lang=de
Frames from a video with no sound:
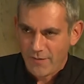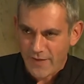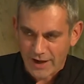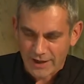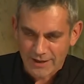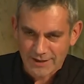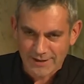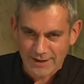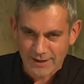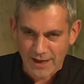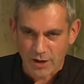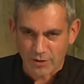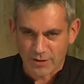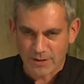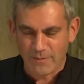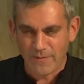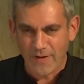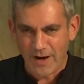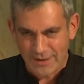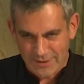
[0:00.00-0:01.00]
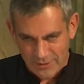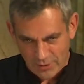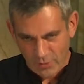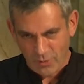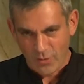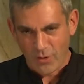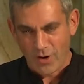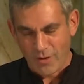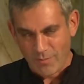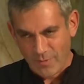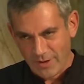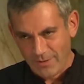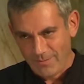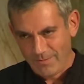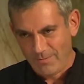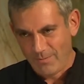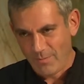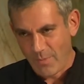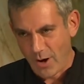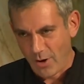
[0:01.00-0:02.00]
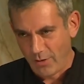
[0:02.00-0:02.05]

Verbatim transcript: Während sie aus dem Wald zurückkommen,